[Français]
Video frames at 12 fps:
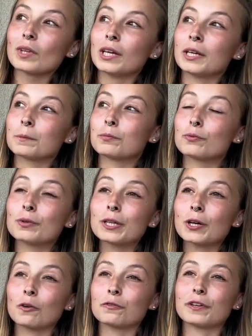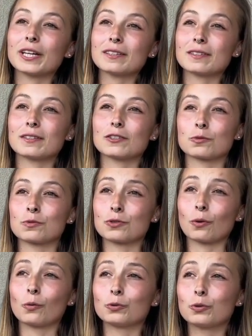Et puis en fait, je me
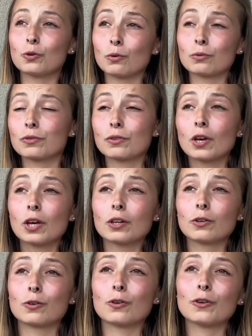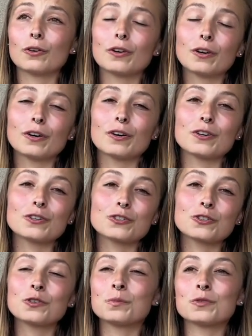suis rendu compte que euh,
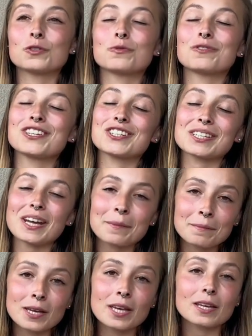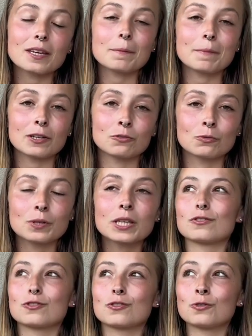je ne me suis jamais épanouie.
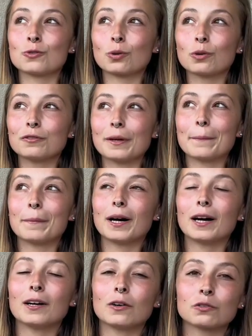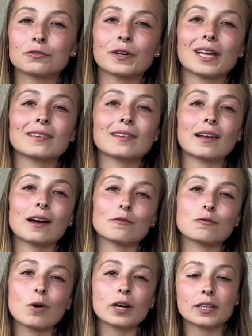Je ne trouvais pas en fait la
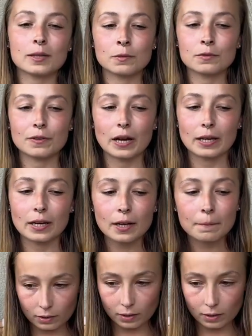voie qu'il me fallait.